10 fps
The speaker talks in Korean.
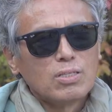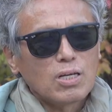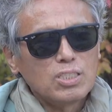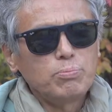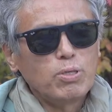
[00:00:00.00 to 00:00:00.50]

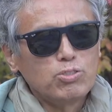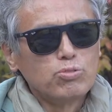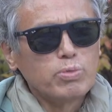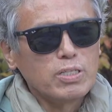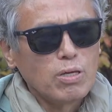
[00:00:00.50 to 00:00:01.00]
사십 대
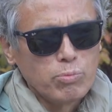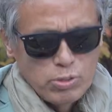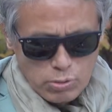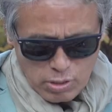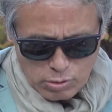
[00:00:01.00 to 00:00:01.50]
중반이
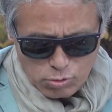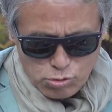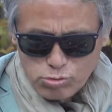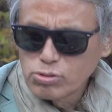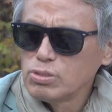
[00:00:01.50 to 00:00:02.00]
되면서 계속
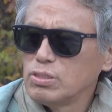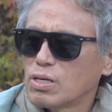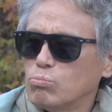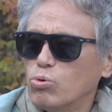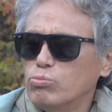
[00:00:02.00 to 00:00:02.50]
축구는
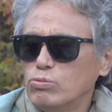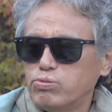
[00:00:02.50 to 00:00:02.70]
이렇게 몸을